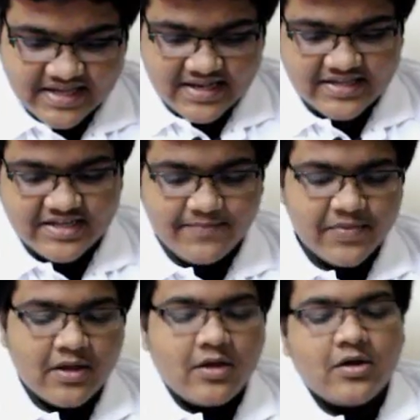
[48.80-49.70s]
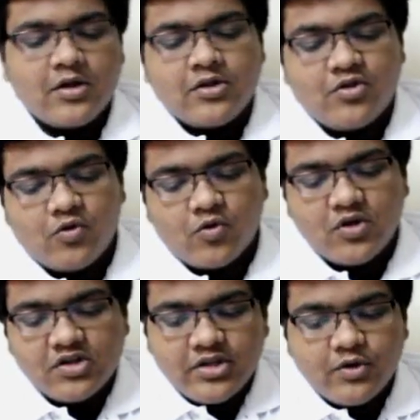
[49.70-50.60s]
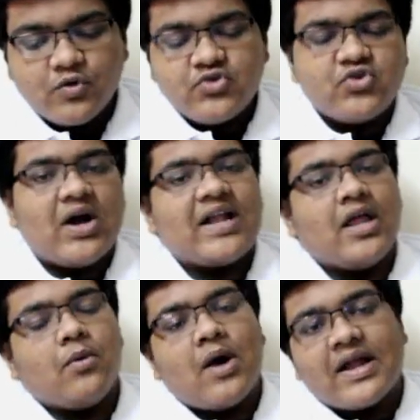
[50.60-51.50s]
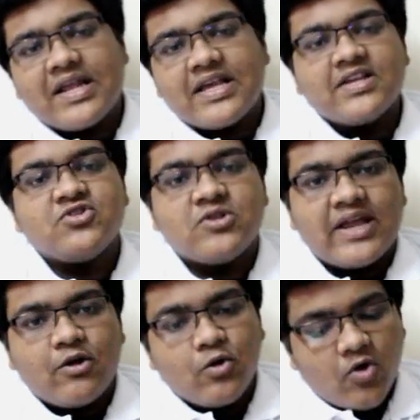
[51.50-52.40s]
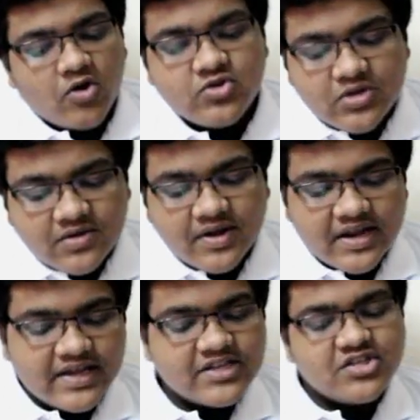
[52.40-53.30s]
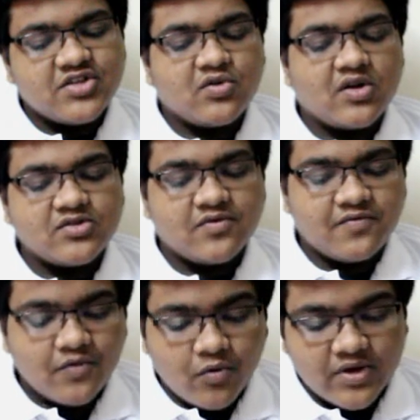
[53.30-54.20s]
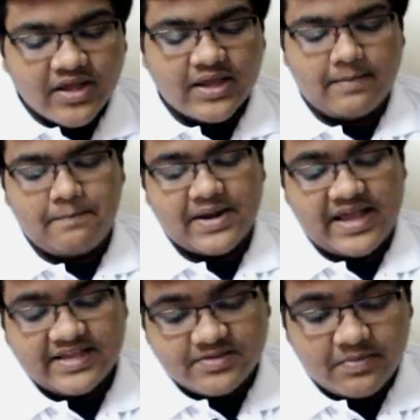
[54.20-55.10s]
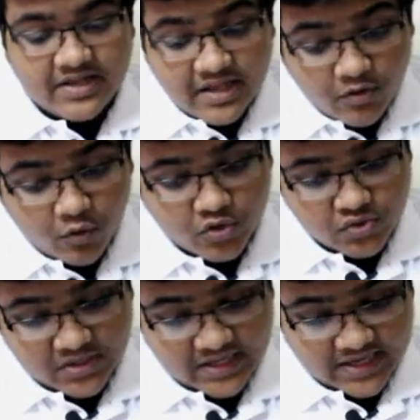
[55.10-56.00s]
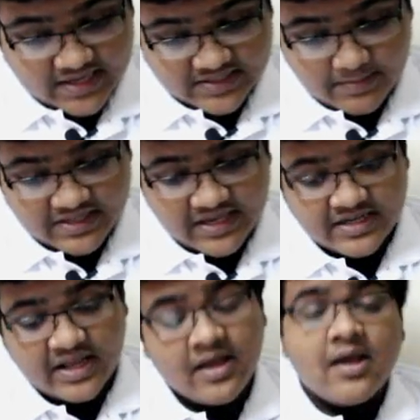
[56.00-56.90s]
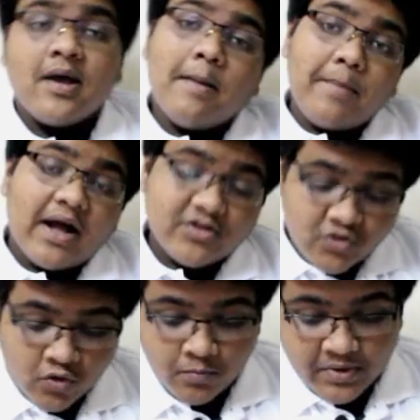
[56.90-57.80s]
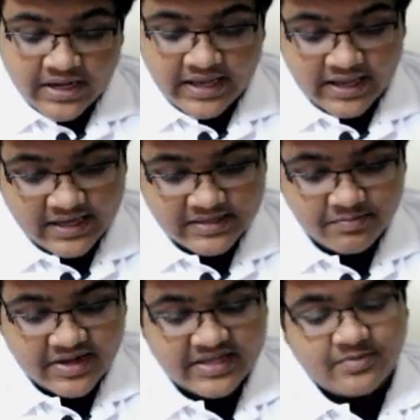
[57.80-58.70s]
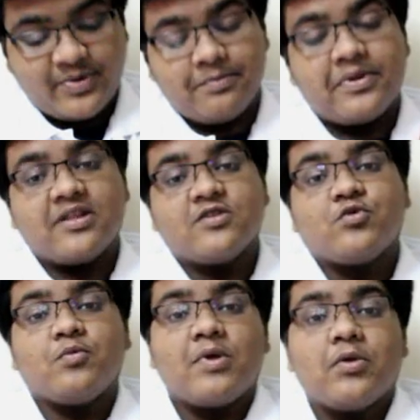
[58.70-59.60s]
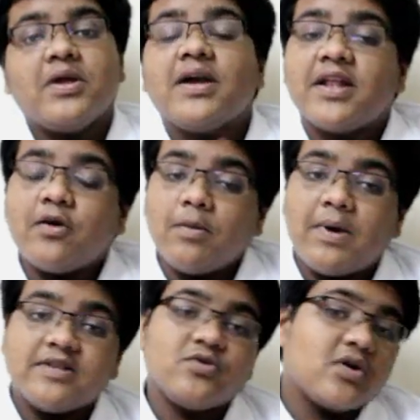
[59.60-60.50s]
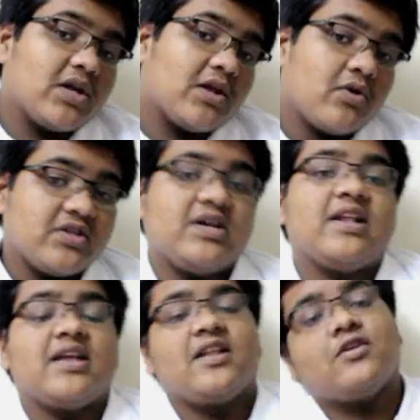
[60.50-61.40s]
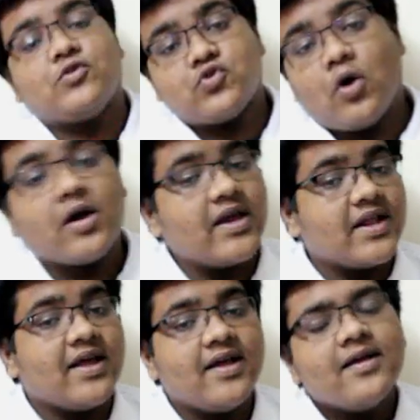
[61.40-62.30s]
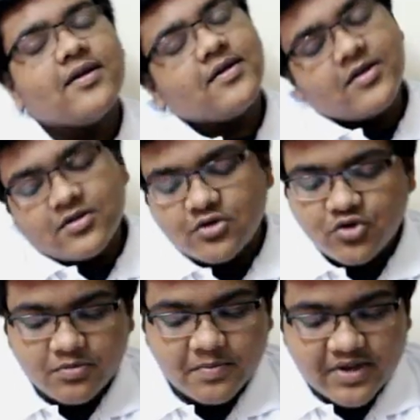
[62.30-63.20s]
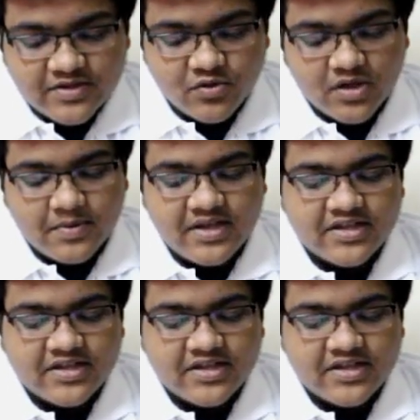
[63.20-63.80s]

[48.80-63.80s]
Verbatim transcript: कर लीजिए तो न्यूज़ जो आ रही है वो आ रही है इक्कीस जुलाई को लॉन्च होने वाला है जियो का जो फ़ोन है प्राइस भी लीक हो चुकी है ऐसा बताया जा रहा है पाँच सौ रुपये रहेगी प्राइस पंद्रह सौ रुपया कोई कह रहा है कोई पाँच सौ कह रहा है कोई हज़ार कह रहा है कोई सौ कह रहा है तो जो भी प्राइस होगी भाई